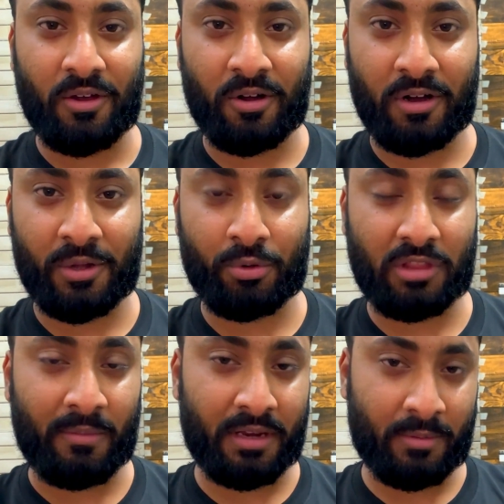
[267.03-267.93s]
और
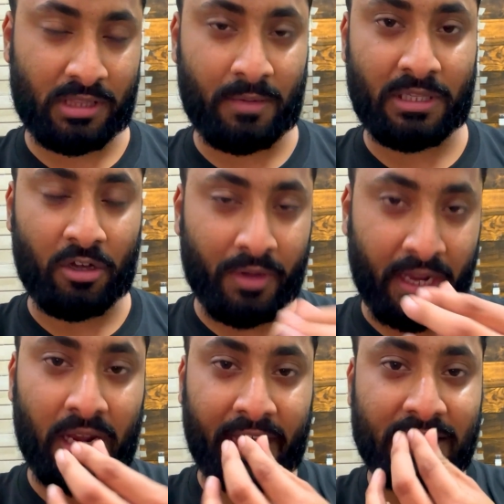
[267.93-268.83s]
उसके मैंने मतलब दवा
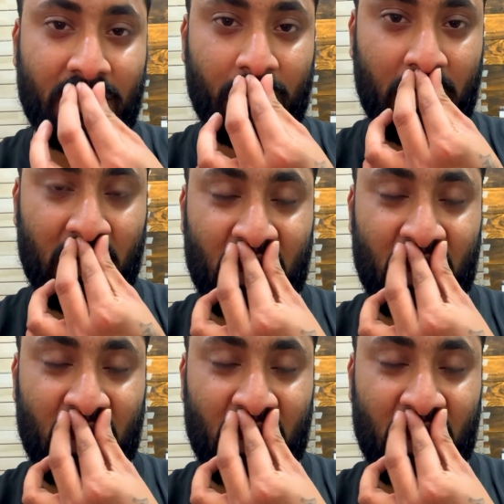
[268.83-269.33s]
वगैरह लगाई थी अभी